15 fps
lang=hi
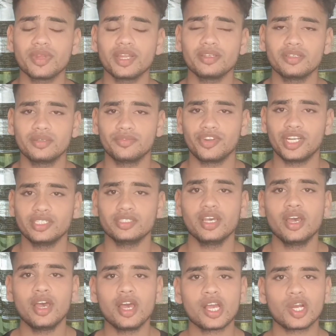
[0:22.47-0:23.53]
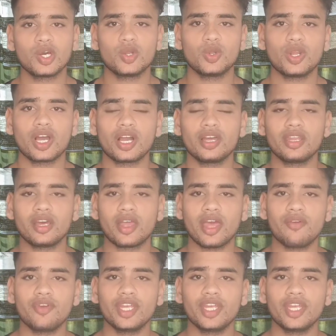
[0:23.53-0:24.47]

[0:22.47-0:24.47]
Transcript: फ्रेंड्स कोरोना का नया